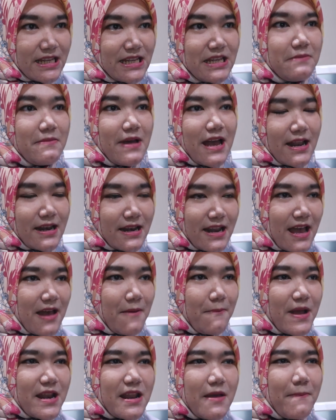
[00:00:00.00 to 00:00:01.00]
di
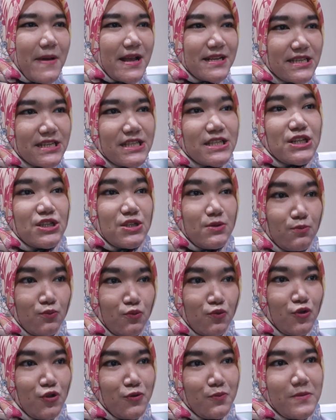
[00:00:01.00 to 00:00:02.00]
mana pada pasien
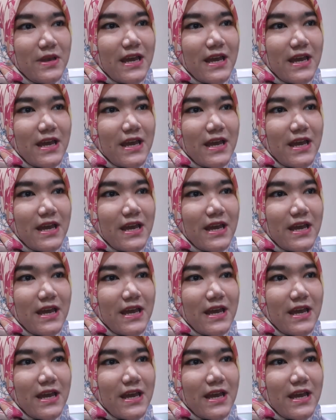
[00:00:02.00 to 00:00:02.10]
tersebut